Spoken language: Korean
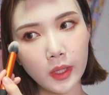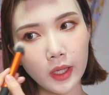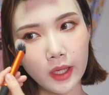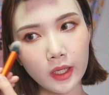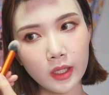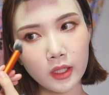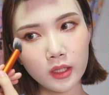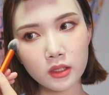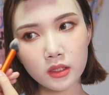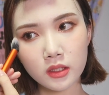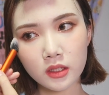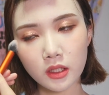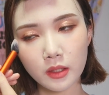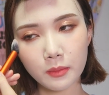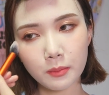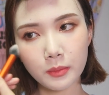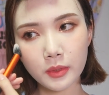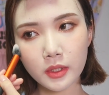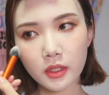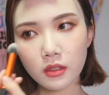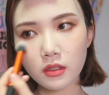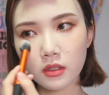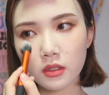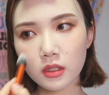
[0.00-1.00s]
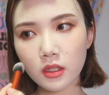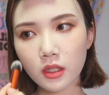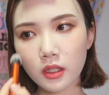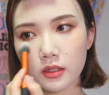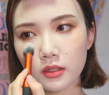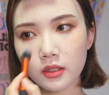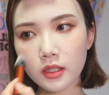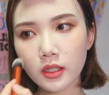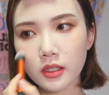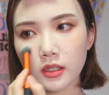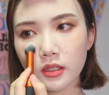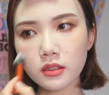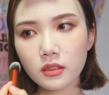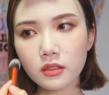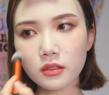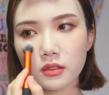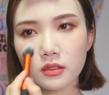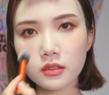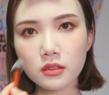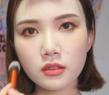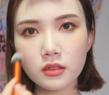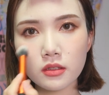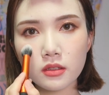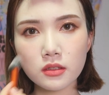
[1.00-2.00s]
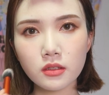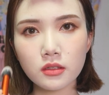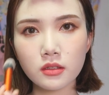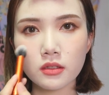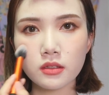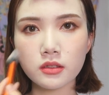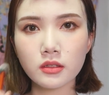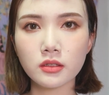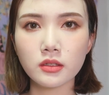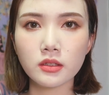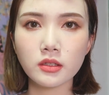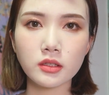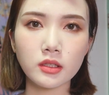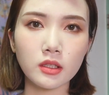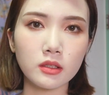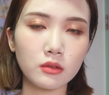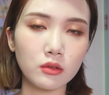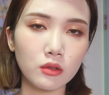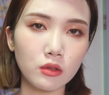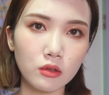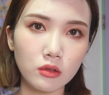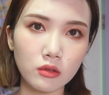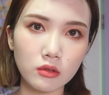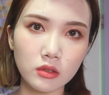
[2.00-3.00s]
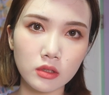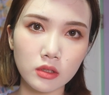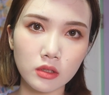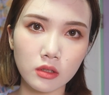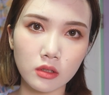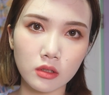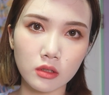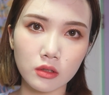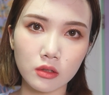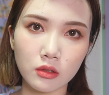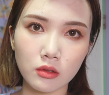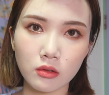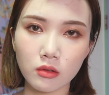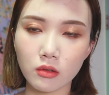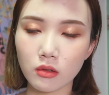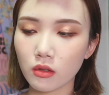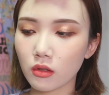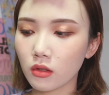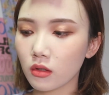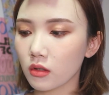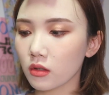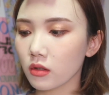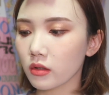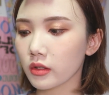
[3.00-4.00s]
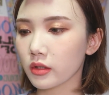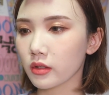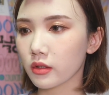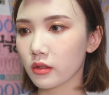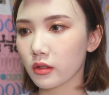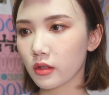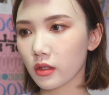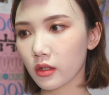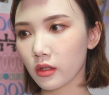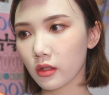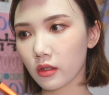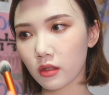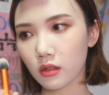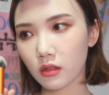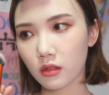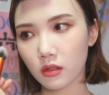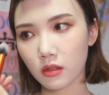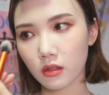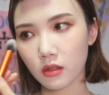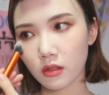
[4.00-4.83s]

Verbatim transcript: 베이지 핑크가 살짝 떨어진 그런 컬러인데